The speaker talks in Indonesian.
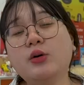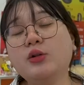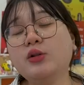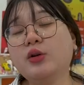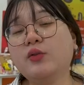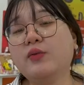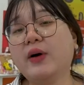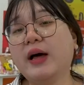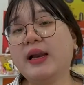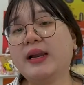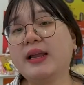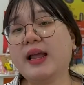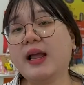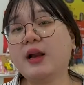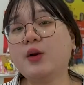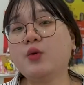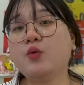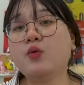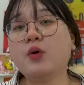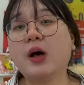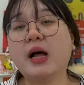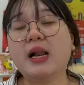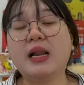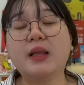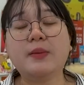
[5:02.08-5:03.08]
untuk varian
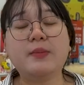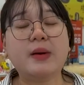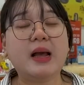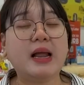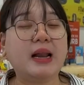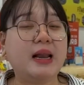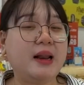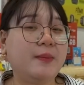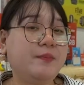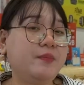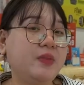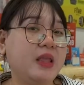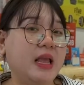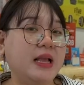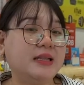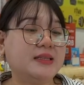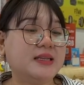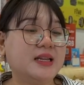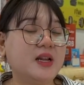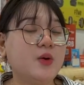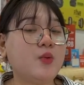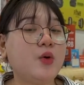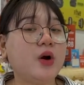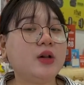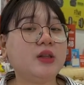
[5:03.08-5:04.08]
256-nya.
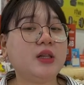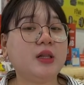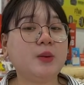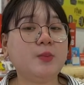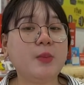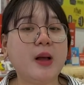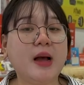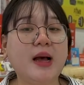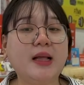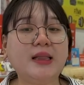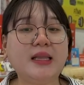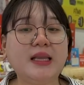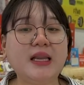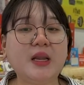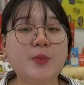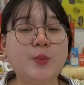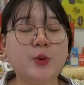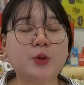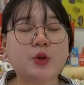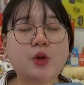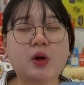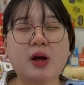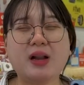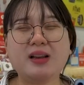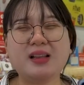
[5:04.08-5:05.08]
Jadi worth it banget ini
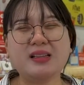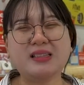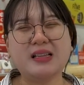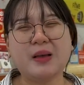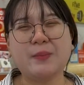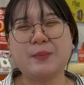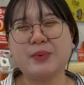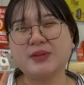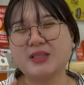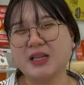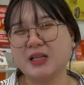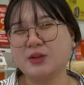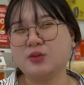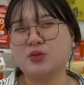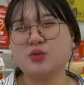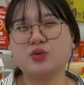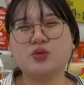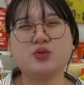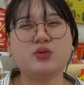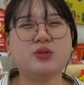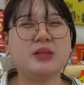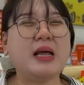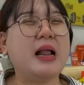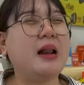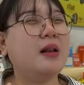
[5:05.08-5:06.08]
potongannya sampai 1
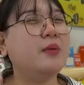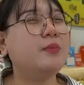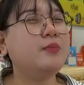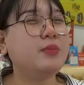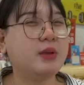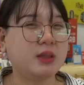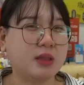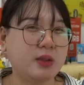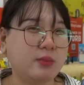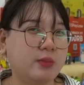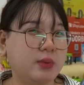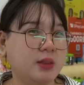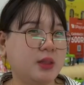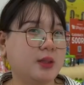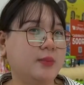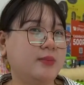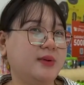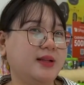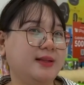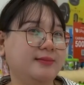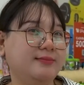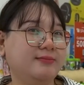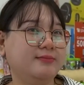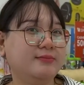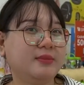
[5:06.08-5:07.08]
juta lebih
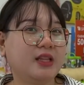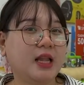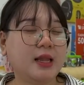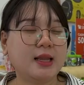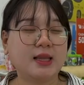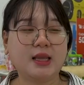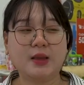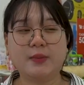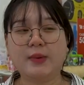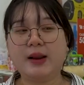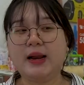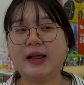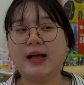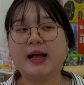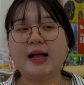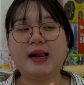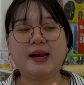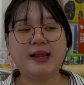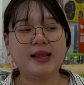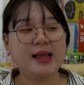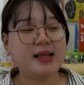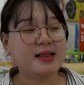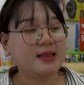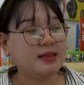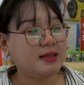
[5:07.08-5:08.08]
teman-teman. Gimana
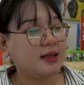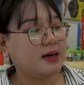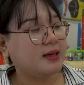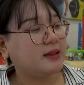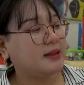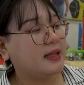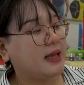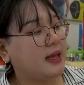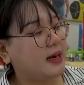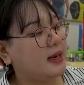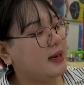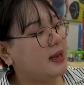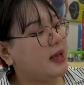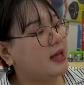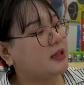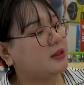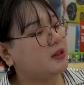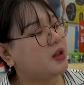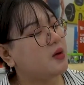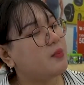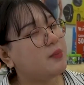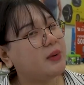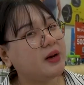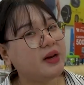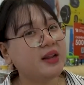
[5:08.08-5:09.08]
kalian tertarik
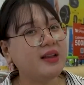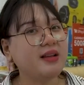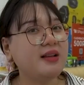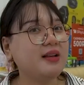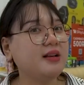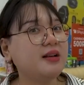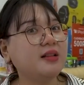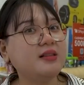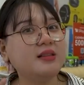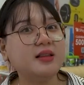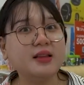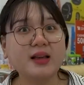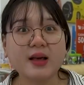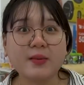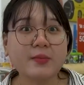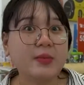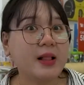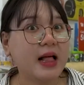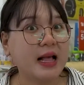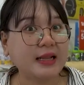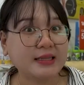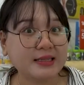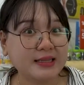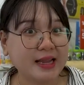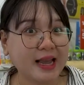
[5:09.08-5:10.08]
atau mending ke
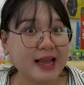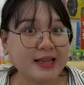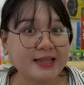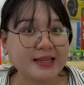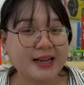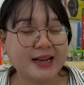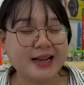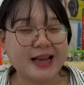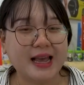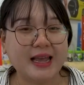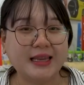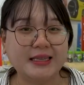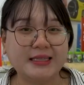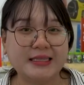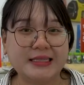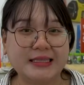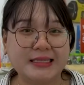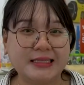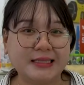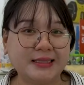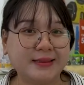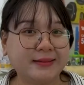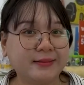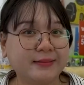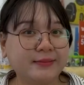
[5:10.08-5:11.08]
13-nya aja
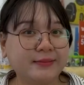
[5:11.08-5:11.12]
guys?